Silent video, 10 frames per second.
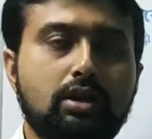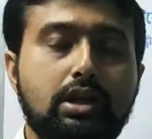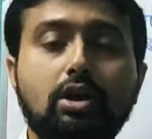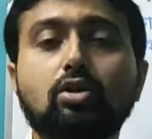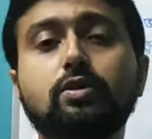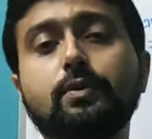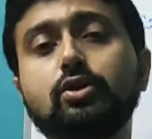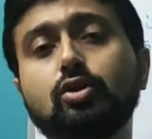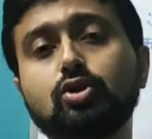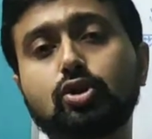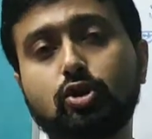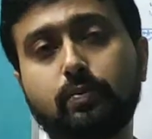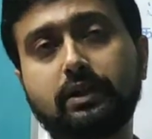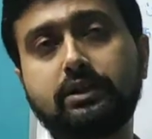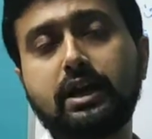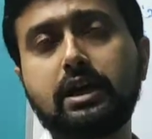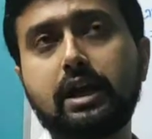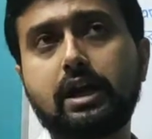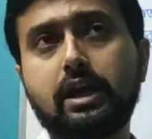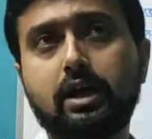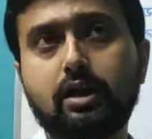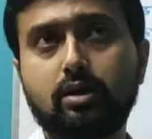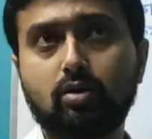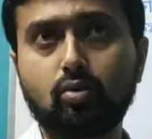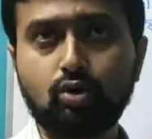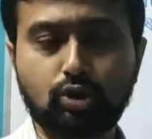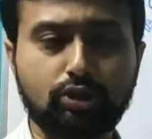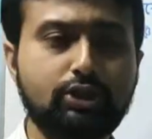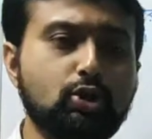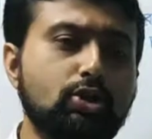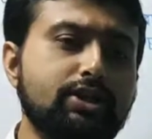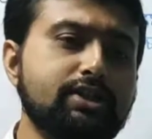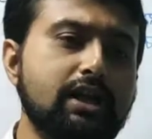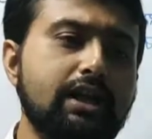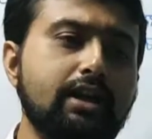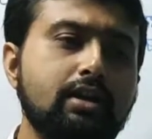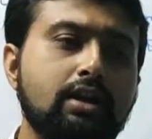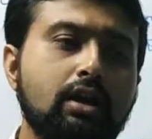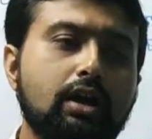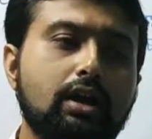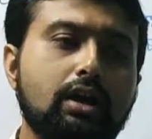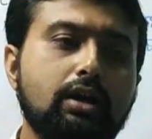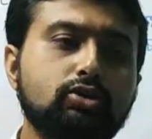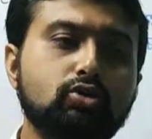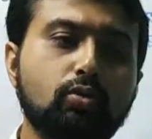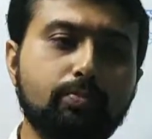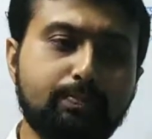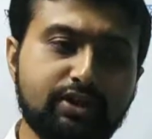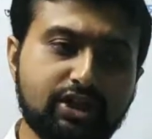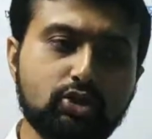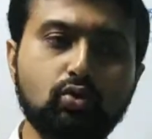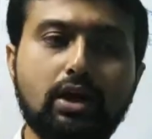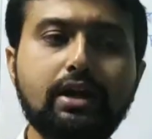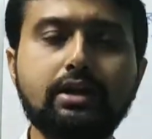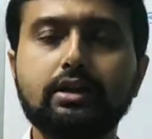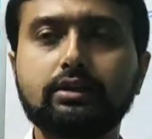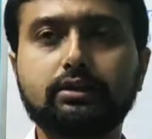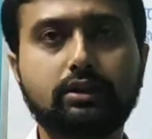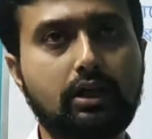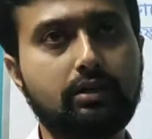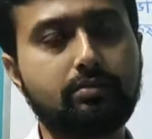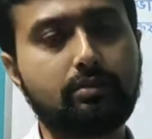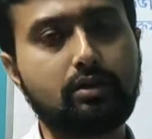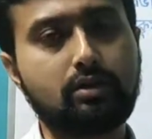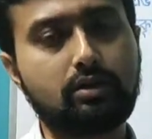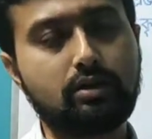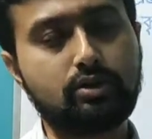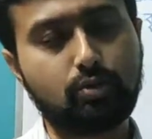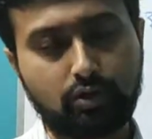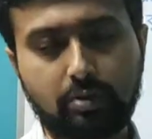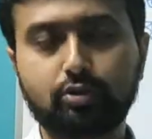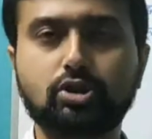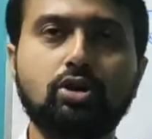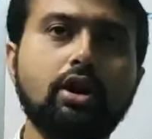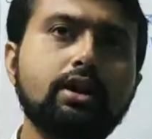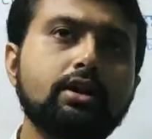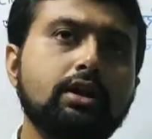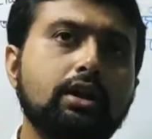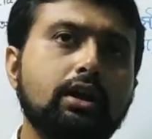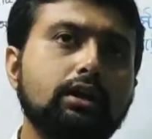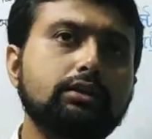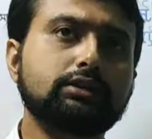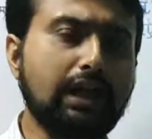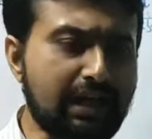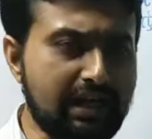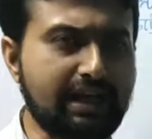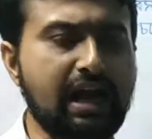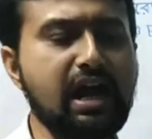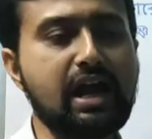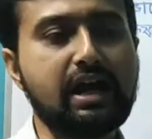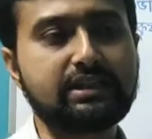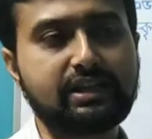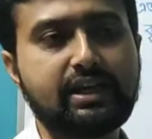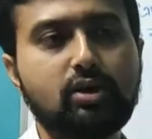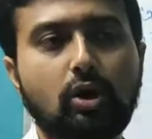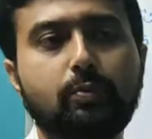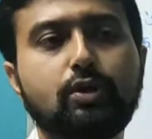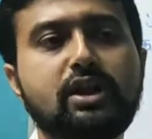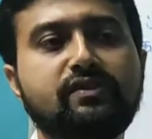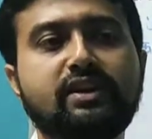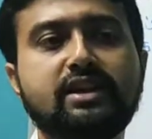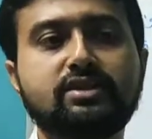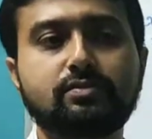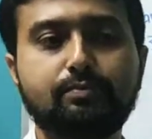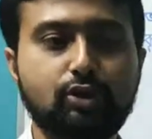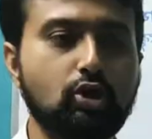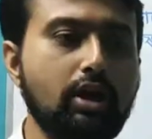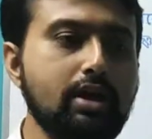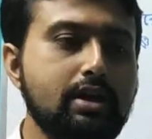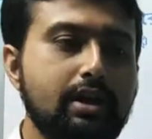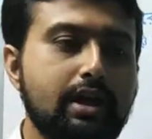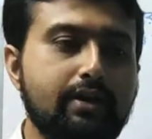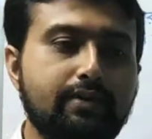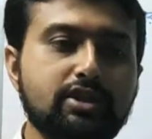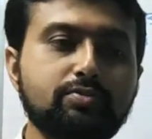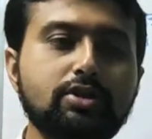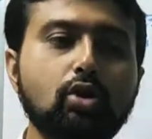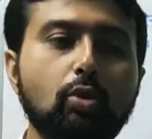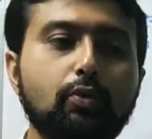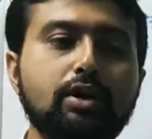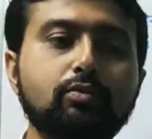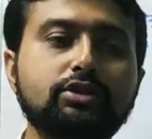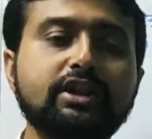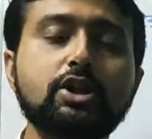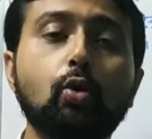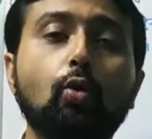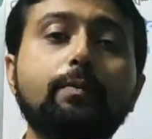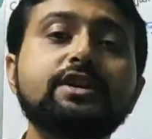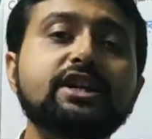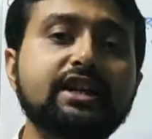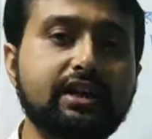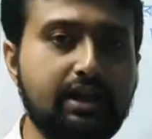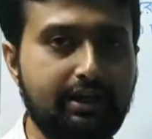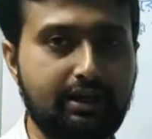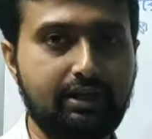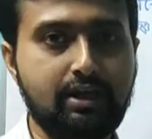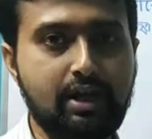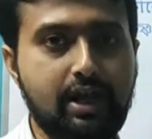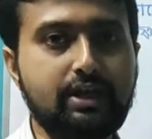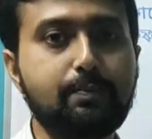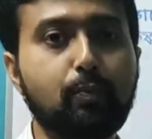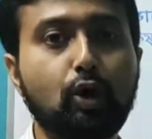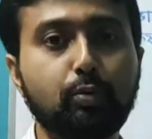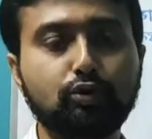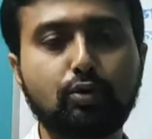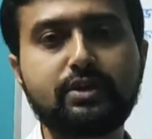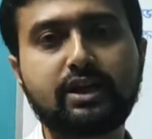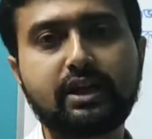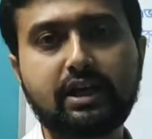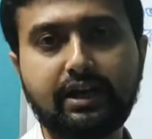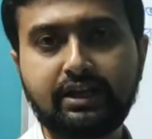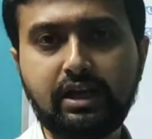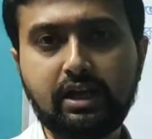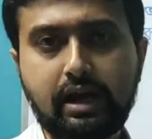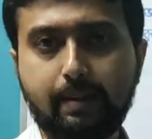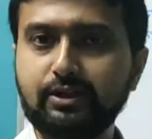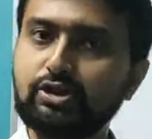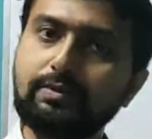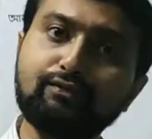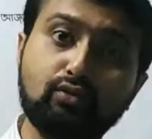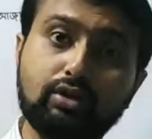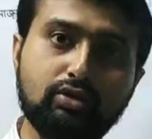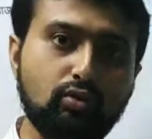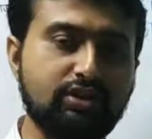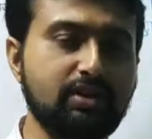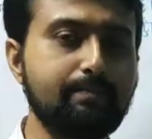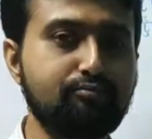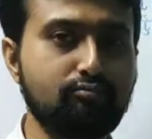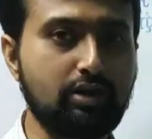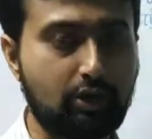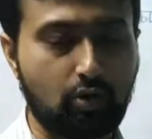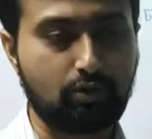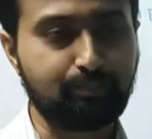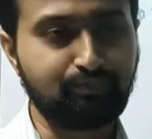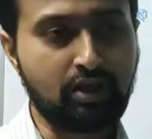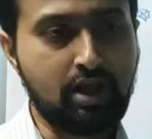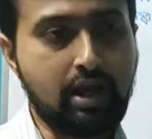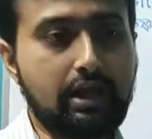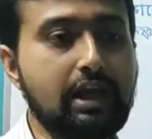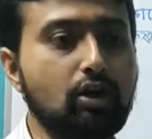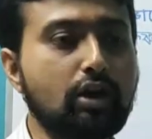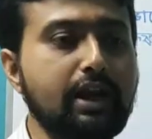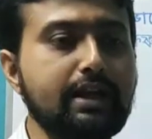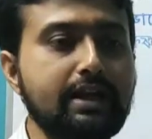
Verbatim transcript: লেখক নৃপেন্দ্রকৃষ্ণ চট্টোপাধ্যায় উনিশশো তেষট্টি সালের চব্বিশে জুলাই তার জীবন অবসান হয় তার লেখা আজকের এই গল্পটি এভারেস্ট বিজয় এভারেস্ট বিজয় গল্পটির মধ্যে একটি অভিযানের কাহিনী এটি পর্বত অভিযানের কাহিনী আমাদের সামনে ফুটিয়ে তুলেছেন লেখক লেখকের